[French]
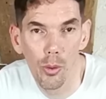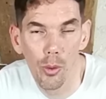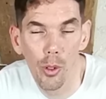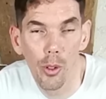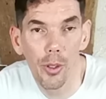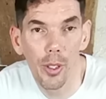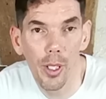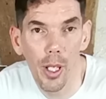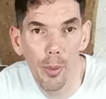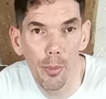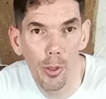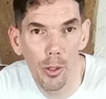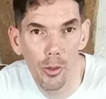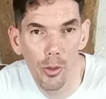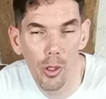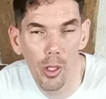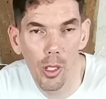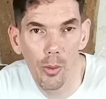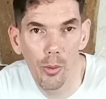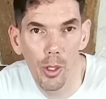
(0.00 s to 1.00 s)
notable
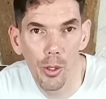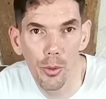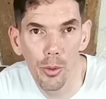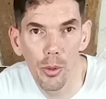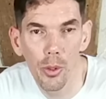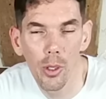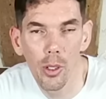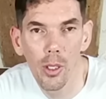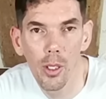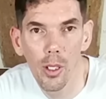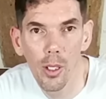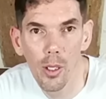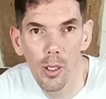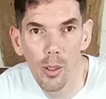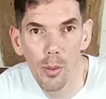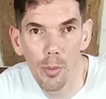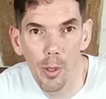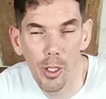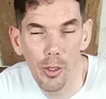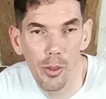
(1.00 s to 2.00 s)
sur la voiture
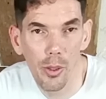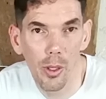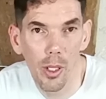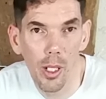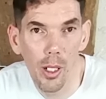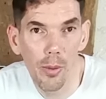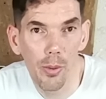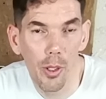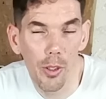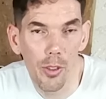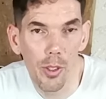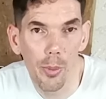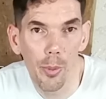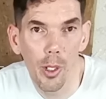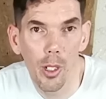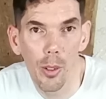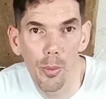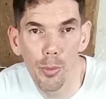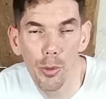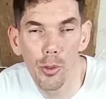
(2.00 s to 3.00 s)
parce que là,
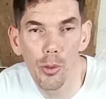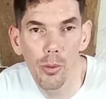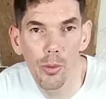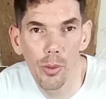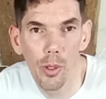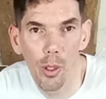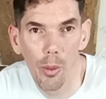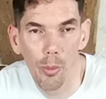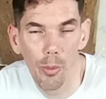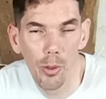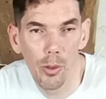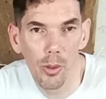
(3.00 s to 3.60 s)
forcément, elle est plus conforme.